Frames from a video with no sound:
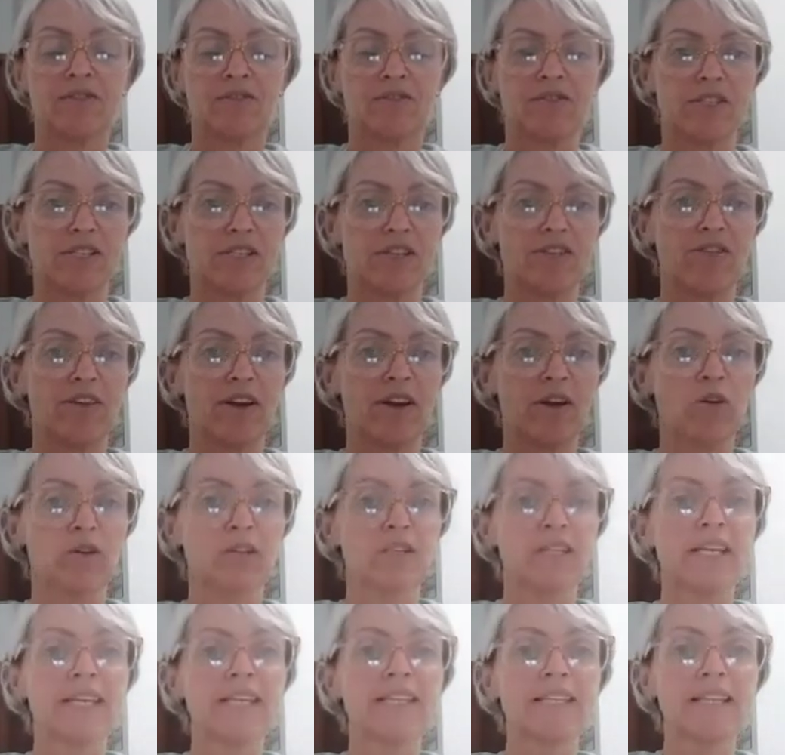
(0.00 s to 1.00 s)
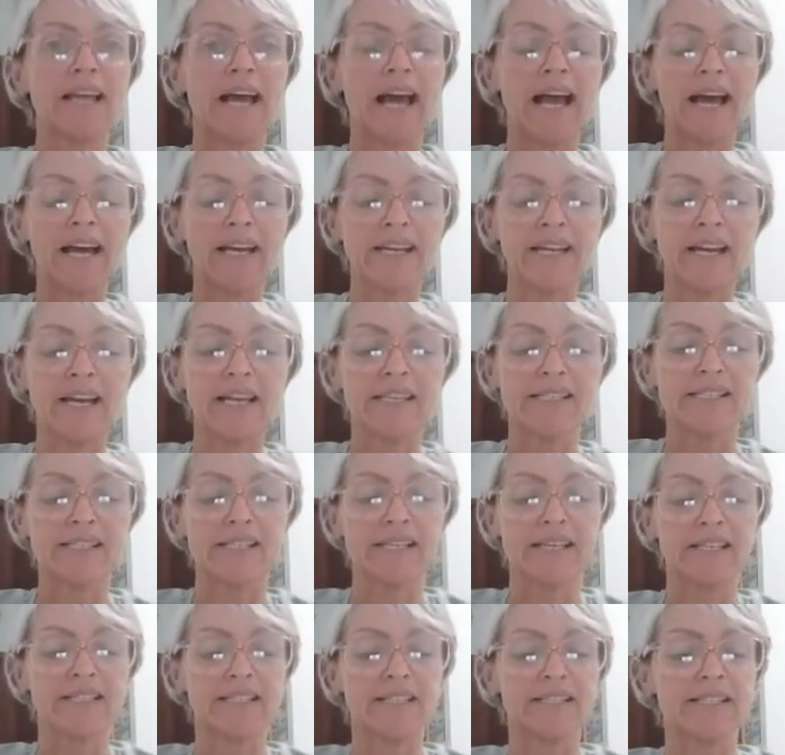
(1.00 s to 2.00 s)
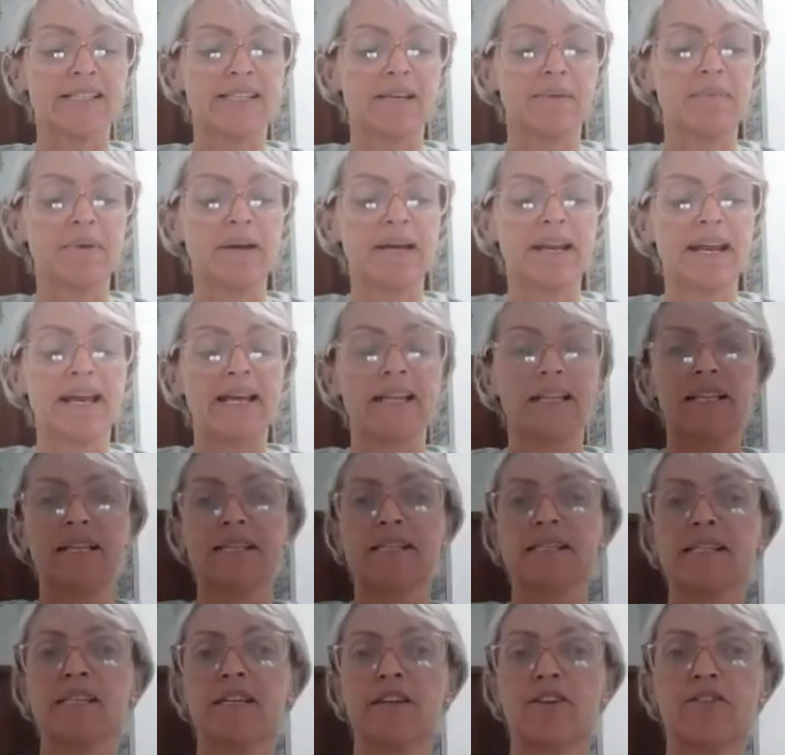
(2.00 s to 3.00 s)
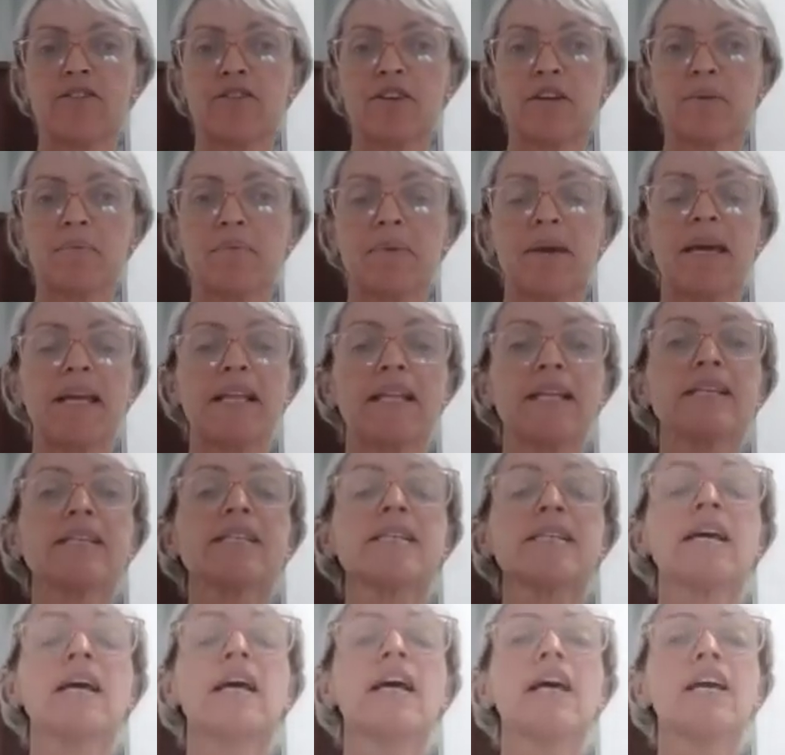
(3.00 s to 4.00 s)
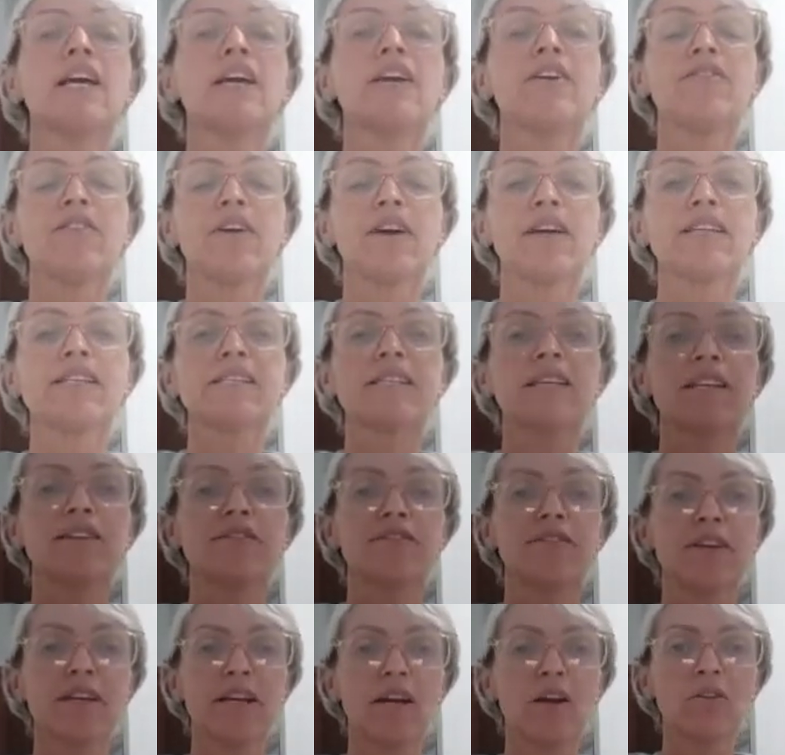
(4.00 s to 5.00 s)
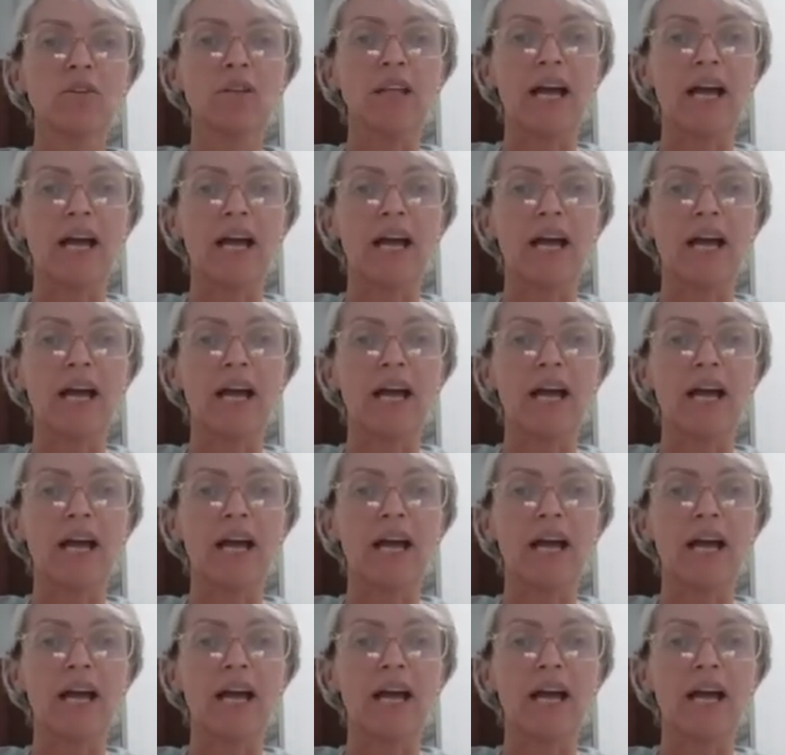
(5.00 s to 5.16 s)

Você vai ordenar as letras amarelas e vermelhas e vai escrever ao